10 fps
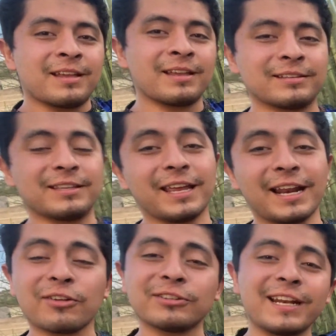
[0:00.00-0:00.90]
si quieren
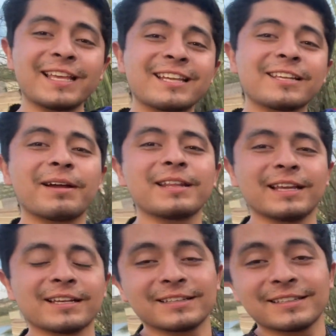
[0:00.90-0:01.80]
conseguir estas
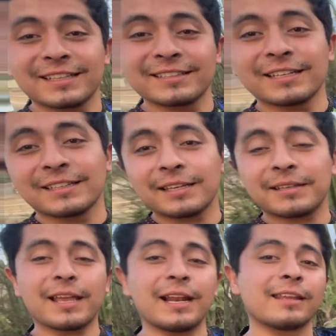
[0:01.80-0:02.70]
bandas y estas llantas,
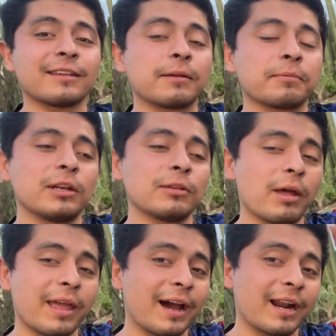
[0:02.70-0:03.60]
en la descripción les voy
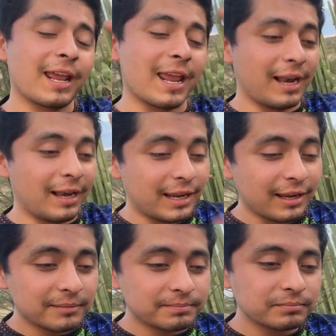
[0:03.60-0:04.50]
a dejar el link
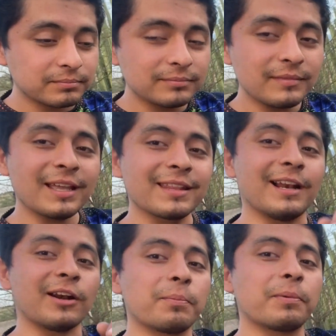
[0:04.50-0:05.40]

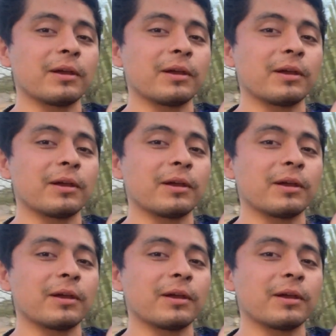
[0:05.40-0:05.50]
del grupo de